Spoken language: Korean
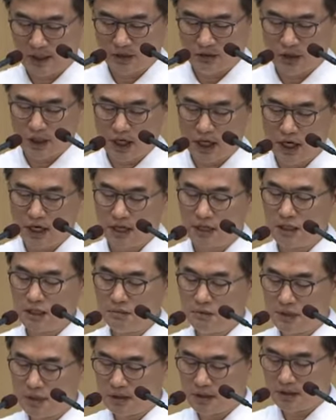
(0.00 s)
우리가
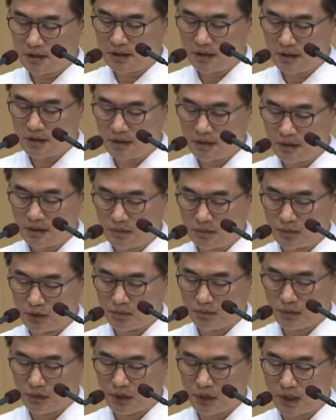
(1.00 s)
하나님의 뜻을
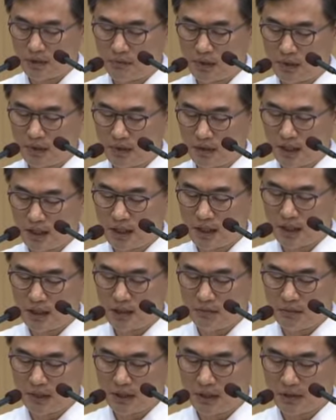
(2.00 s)
분별하며
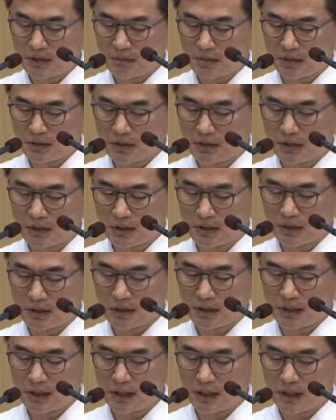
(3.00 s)
하나님의 음성을
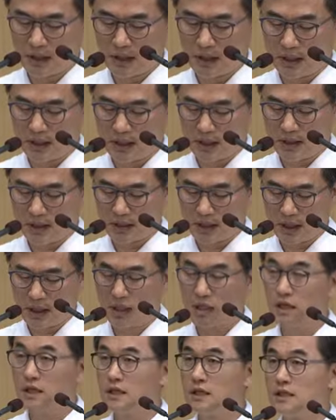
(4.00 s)
들을 때 이
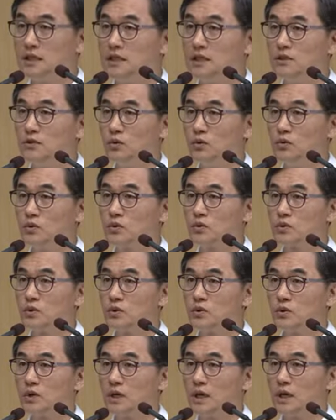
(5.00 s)
세 가지
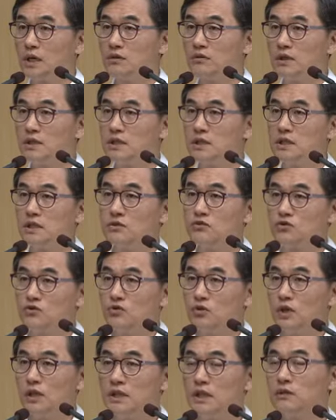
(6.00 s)
요소가 굉장히
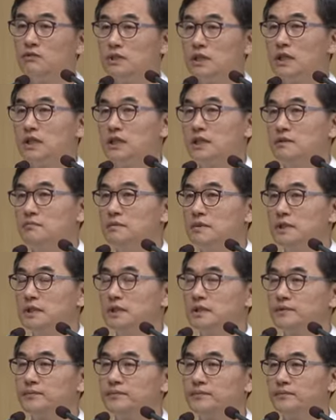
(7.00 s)
중요하다고 이야기합니다.
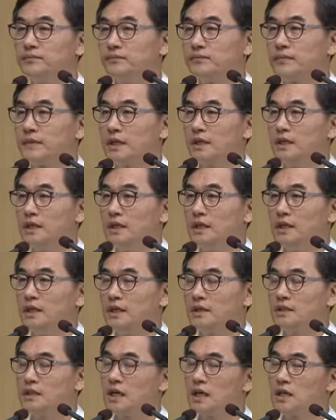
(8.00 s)

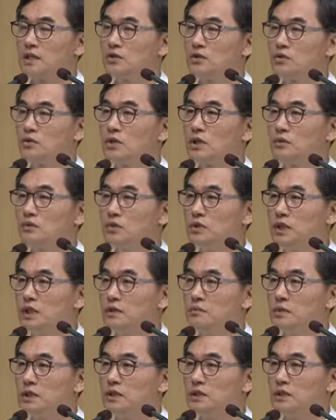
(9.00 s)
그 세 가지 요소가
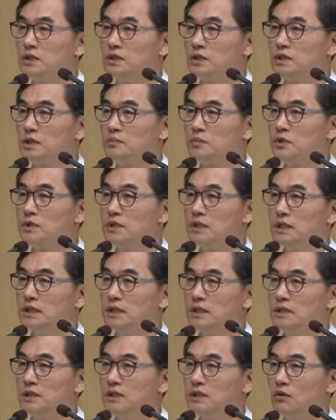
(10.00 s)
뭐냐면 첫
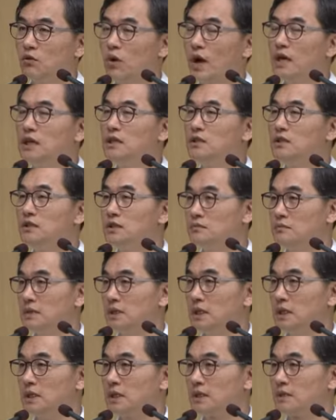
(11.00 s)
번째는
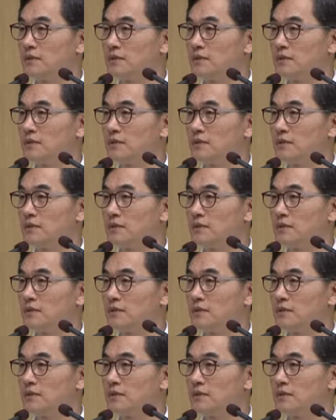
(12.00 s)
환경입니다.